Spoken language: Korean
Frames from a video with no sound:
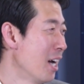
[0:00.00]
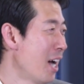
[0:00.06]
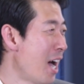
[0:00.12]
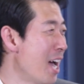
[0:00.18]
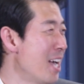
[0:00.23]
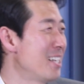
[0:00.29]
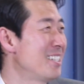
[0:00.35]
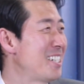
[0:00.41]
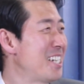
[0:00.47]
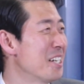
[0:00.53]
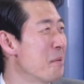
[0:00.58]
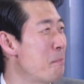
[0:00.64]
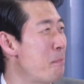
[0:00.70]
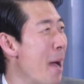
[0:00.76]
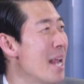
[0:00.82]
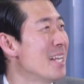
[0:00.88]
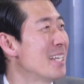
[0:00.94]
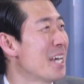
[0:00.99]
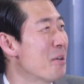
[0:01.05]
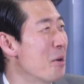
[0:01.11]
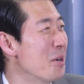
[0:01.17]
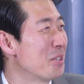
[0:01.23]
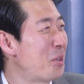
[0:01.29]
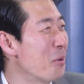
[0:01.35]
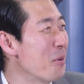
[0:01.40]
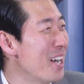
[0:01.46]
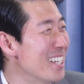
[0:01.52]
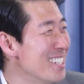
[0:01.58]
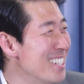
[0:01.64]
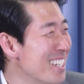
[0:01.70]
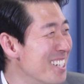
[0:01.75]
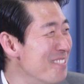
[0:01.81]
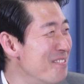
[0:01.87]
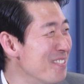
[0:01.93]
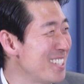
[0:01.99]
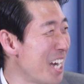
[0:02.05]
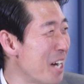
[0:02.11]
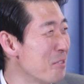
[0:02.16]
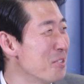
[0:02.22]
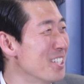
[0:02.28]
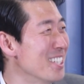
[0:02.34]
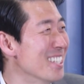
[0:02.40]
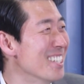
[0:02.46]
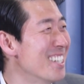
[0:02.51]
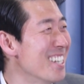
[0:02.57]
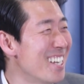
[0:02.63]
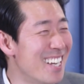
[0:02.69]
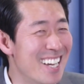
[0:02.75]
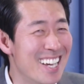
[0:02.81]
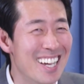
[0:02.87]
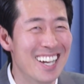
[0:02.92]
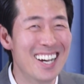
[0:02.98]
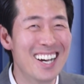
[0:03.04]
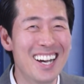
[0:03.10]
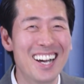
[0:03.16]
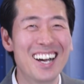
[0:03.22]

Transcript: 한 지금 8개월 동안 지금 자고 있는데 음.